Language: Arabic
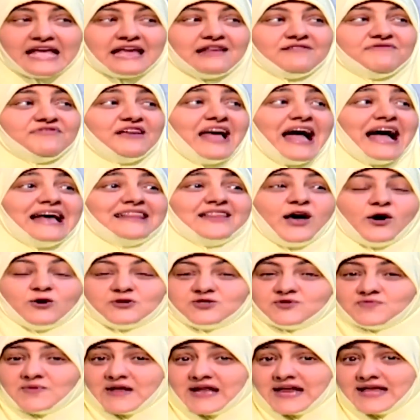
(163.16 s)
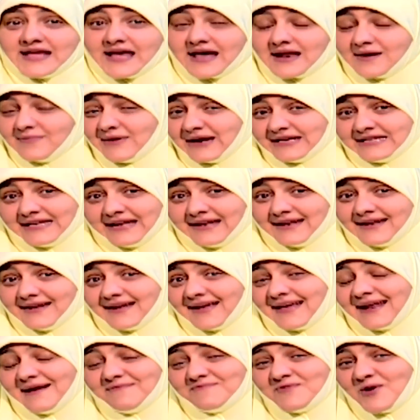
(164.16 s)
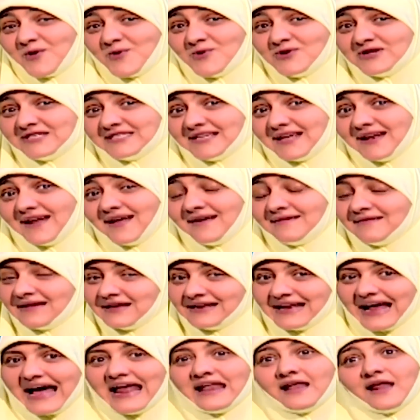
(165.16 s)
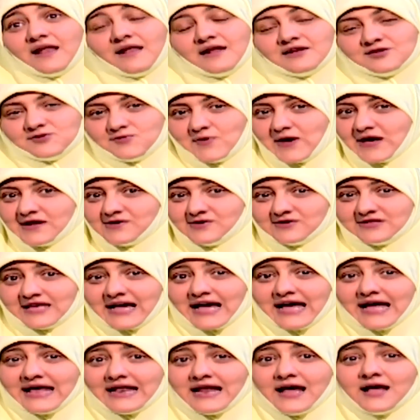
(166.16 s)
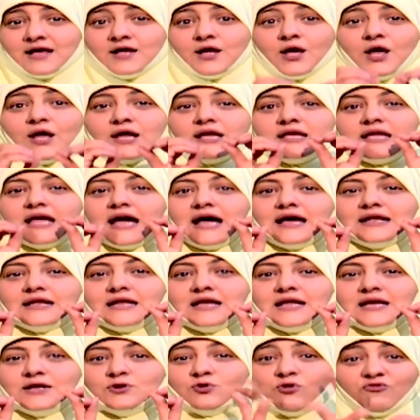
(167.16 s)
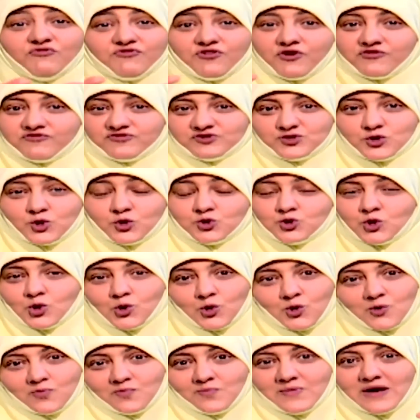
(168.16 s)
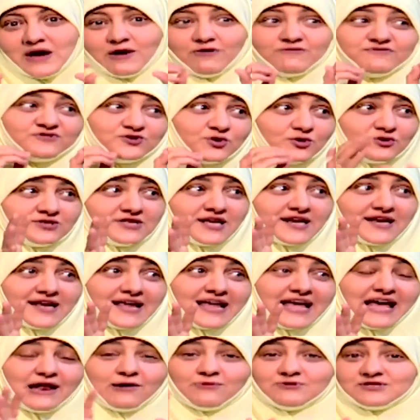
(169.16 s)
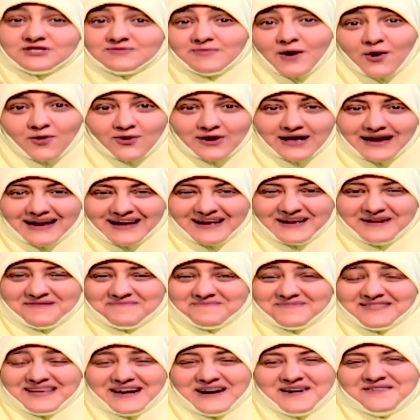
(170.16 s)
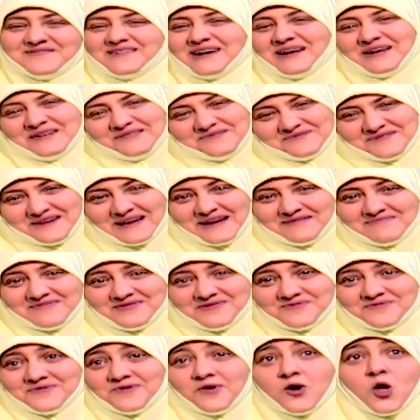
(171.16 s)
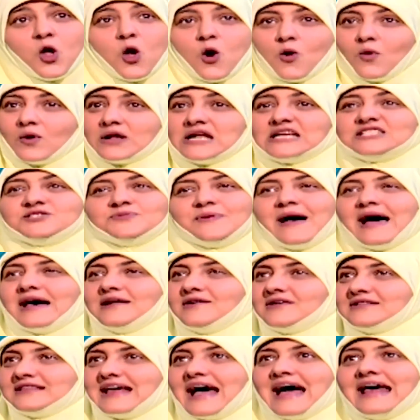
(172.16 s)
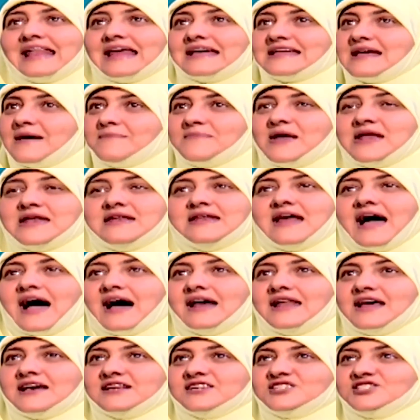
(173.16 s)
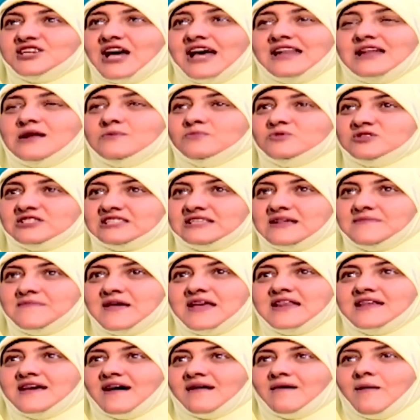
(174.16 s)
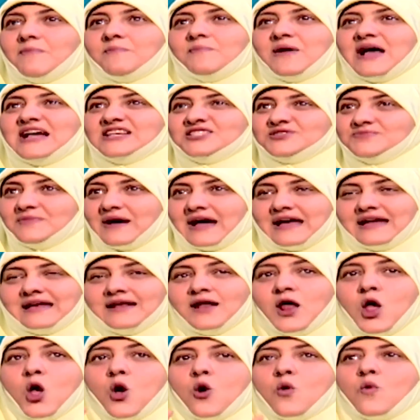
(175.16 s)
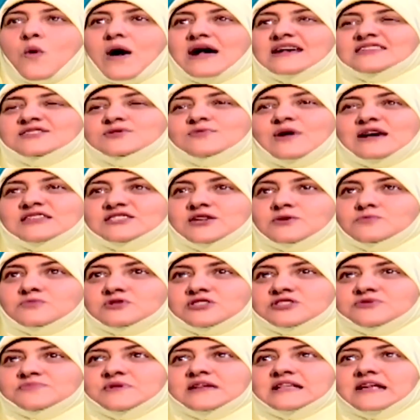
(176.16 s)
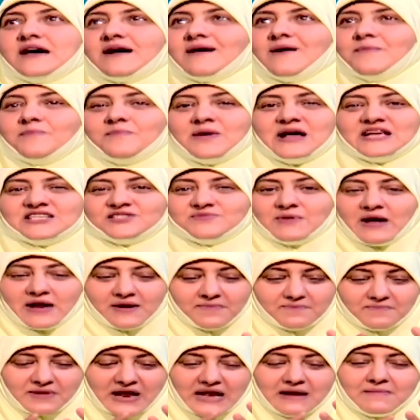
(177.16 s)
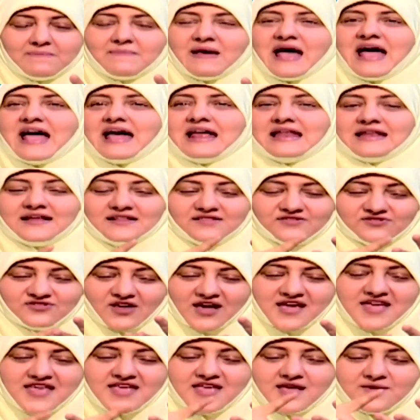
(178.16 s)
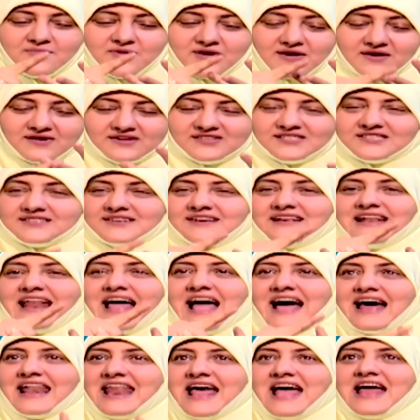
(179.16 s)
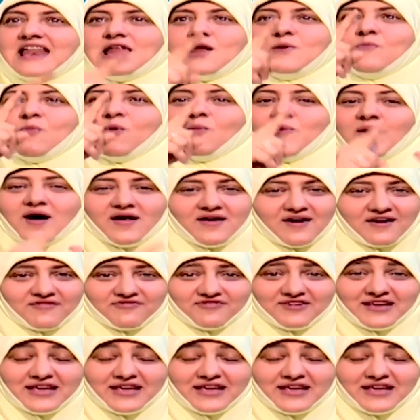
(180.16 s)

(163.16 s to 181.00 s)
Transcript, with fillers: كان في عاده عثمانيه انا بعيد الكلام ده كل سنه لعل الله سبحانه وتعالى يعني ينفخ في صوره الامه وفي صوره الرجال ويسمعوا الكلام دوت ويعملوه والله سبحانه وتعالى يمن على رجال المسلمين يا رب اجمعين وازواج المسلمين يا رب اجمعين بالمال الطيب الرزق الحلال المبارك